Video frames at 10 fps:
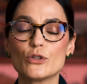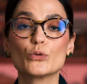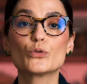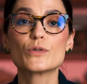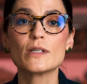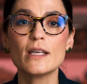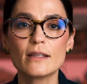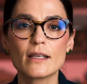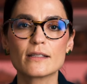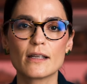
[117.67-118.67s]
e outros
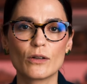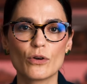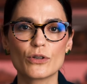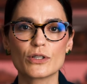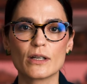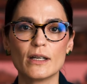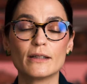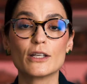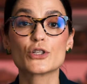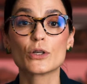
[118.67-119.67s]
itens da loja,
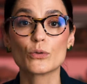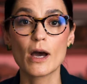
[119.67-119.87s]
deixando um